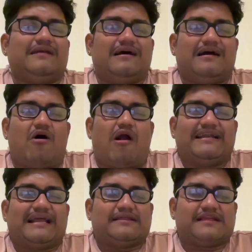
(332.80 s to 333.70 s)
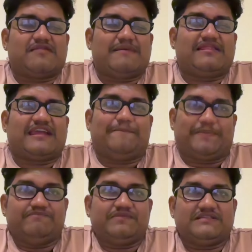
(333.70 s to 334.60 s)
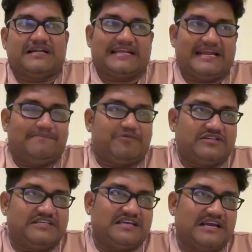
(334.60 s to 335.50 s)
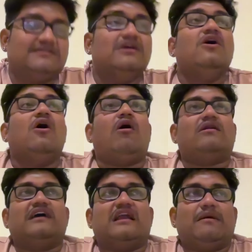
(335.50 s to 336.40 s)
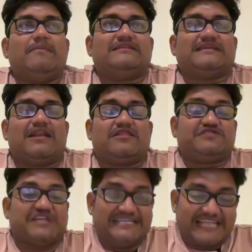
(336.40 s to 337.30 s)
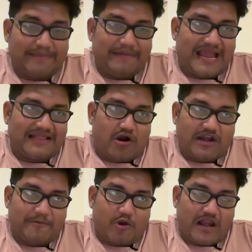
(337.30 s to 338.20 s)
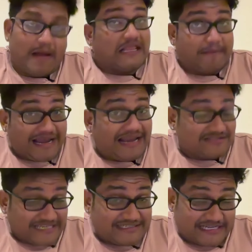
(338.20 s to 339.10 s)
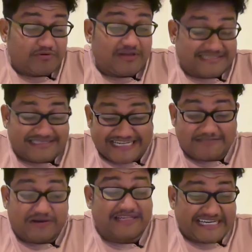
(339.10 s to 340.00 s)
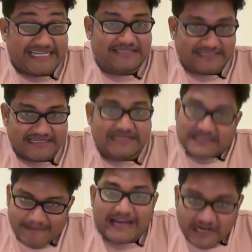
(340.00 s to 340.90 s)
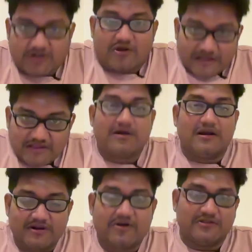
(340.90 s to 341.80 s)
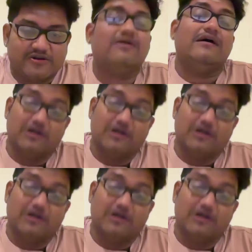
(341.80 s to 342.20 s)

த ஆடிட் அசிஸ்டன்ஸ் மே ஸ்கிப் சர்டன் ப்ரொசீஜர்ஸ் ஆர் தேர் மே பி சான்ஸ் ஆஃப் ஷெல்டரிங் பிஹைண்ட் ஆடிட் ப்ரோக்ராம் அந்த மாதிரிலாம் டெக்ஸ்ட் புக்ல டெக்ஸ்ட் புக்ல சென்டென்சஸ் இருக்குது அது மாதிரி எழுதணும் எழுதணும் எழுதணும் எழுதணும்